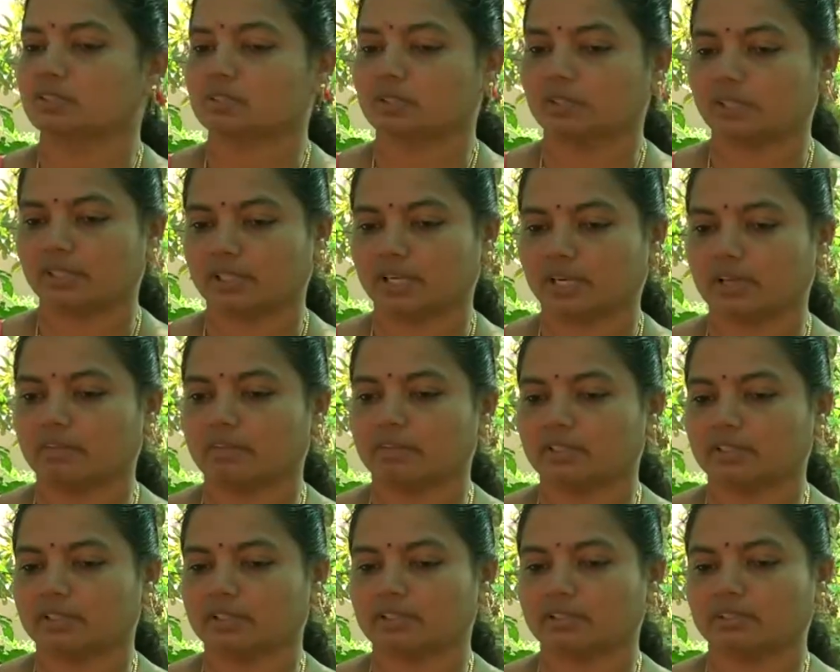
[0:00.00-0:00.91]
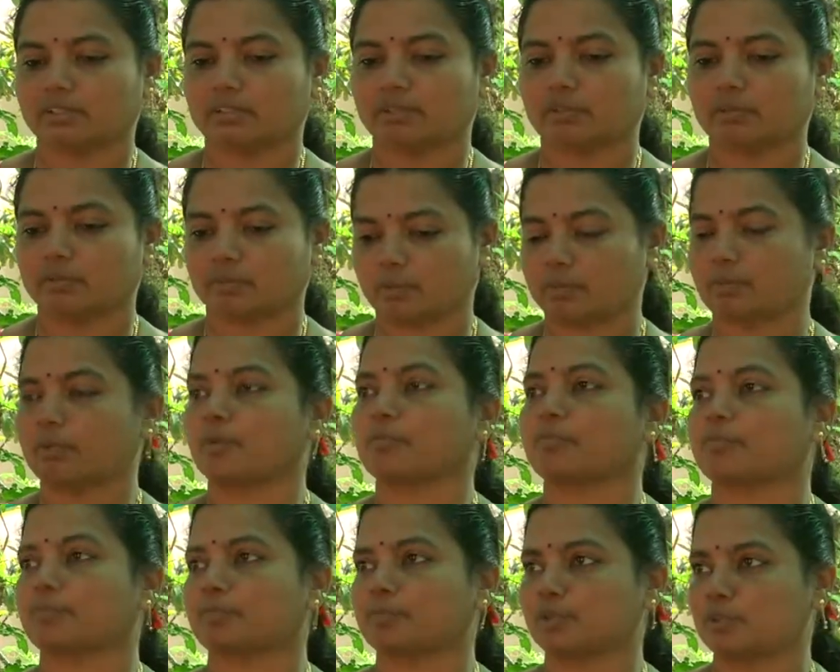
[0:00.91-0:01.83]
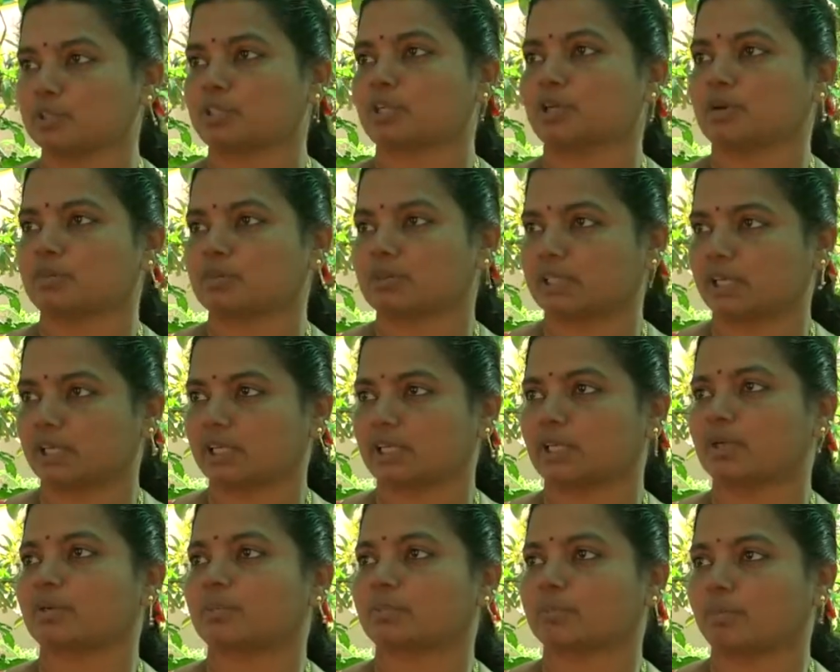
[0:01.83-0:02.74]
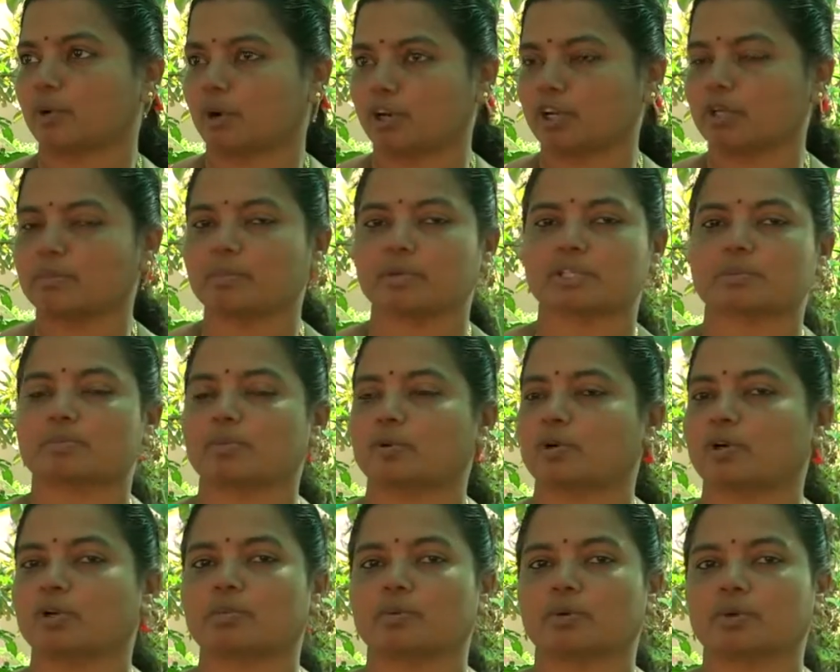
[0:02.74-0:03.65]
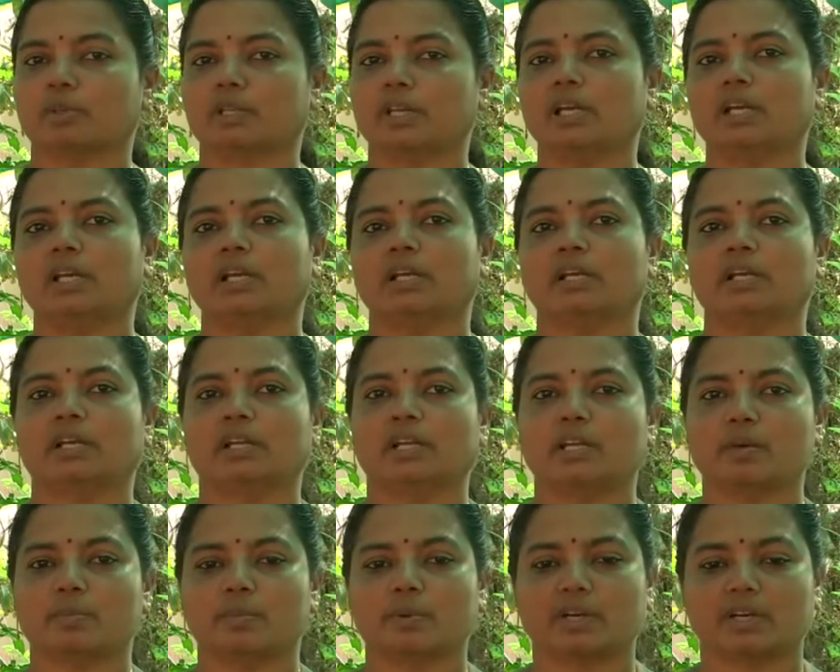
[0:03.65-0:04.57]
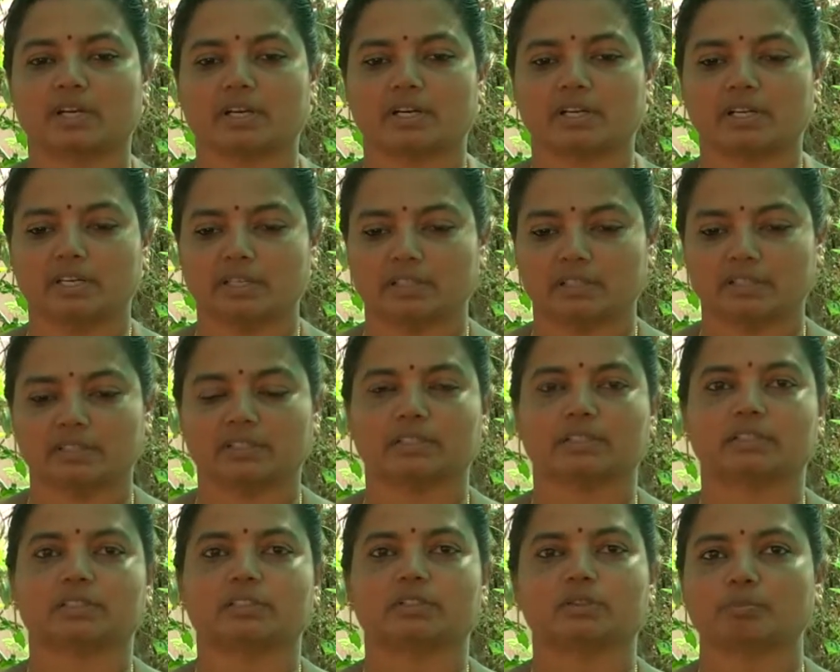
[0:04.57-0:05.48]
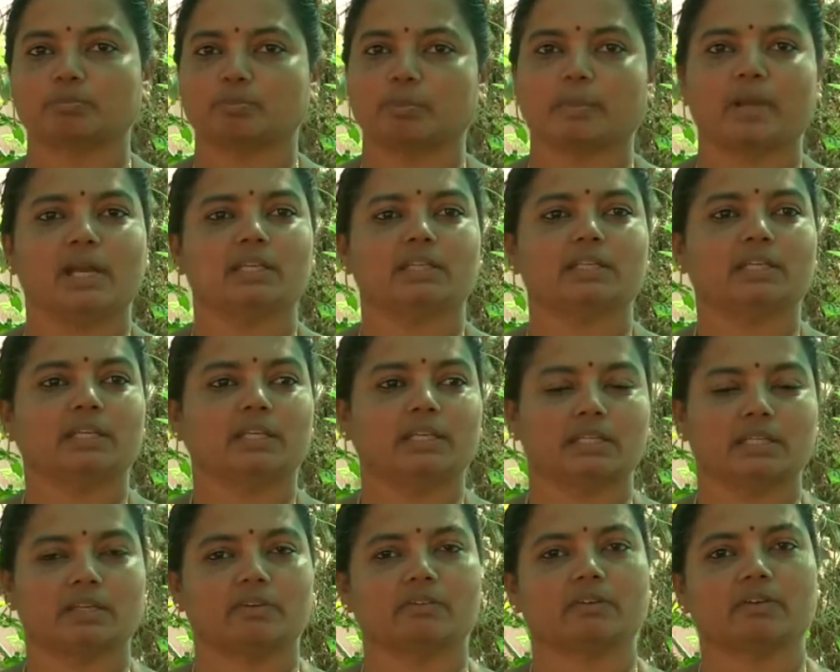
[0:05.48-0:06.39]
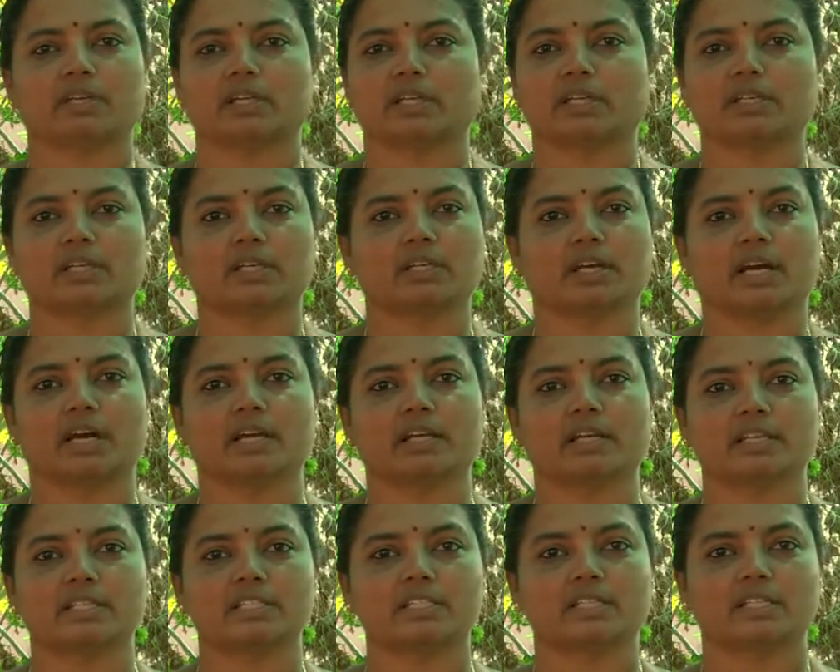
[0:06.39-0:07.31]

ஸோ இதெல்லாம் வந்து நம் இப்போ புதுசாக செடிக்கு பாட்டிங் மிக்ஸ் போடும் போதே என்ன பண்ணுறேன்னா அந்த மெயின் திங் இந்த இங்கே இருக்க காய்கறி